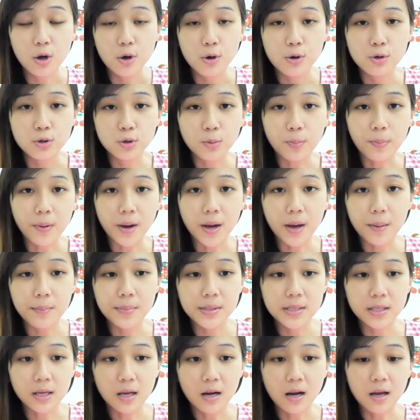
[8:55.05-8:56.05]
supaya
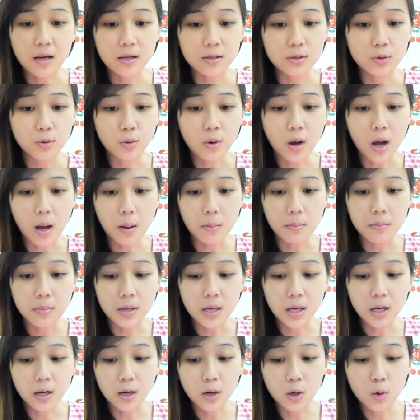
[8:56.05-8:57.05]
bisa langsung
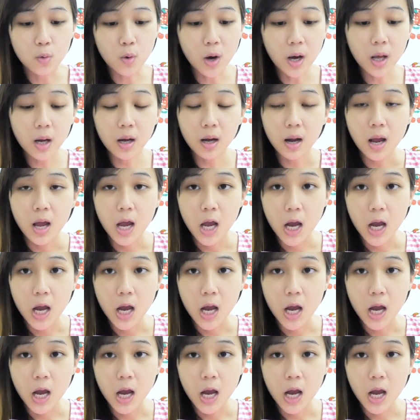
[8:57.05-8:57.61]
ambil keluar